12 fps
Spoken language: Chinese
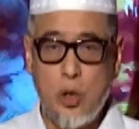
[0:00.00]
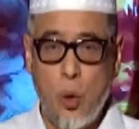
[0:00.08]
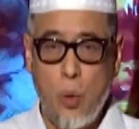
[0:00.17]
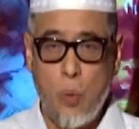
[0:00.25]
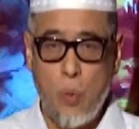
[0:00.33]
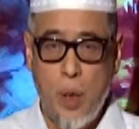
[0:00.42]
由
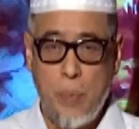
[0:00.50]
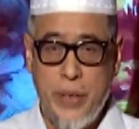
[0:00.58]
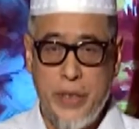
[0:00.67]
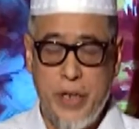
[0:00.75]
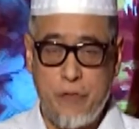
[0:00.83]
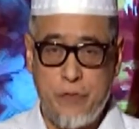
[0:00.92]
我们
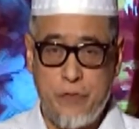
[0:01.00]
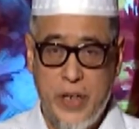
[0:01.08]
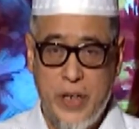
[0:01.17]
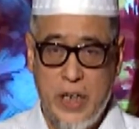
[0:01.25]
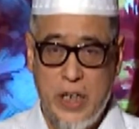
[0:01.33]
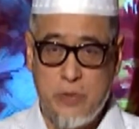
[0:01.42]
的
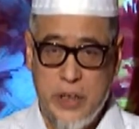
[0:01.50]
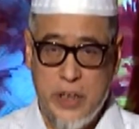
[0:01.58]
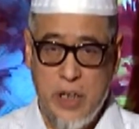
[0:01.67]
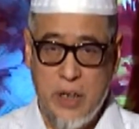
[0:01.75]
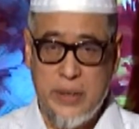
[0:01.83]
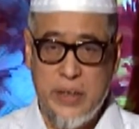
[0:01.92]
非累赘
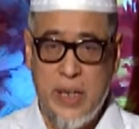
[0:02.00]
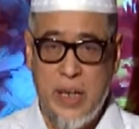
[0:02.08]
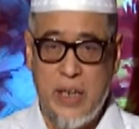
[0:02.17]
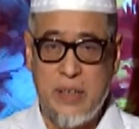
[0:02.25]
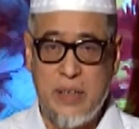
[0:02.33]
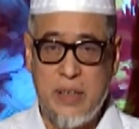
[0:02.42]
条
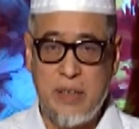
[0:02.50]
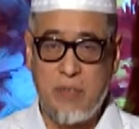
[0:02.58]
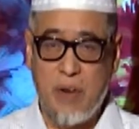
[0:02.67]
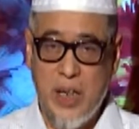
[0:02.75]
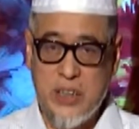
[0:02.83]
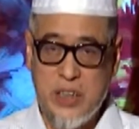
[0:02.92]
件、
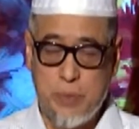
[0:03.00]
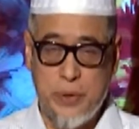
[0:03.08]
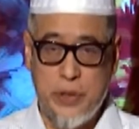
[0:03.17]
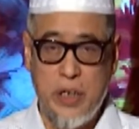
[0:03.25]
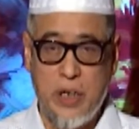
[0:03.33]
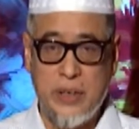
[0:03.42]
瓦治不
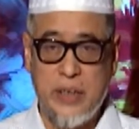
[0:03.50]
条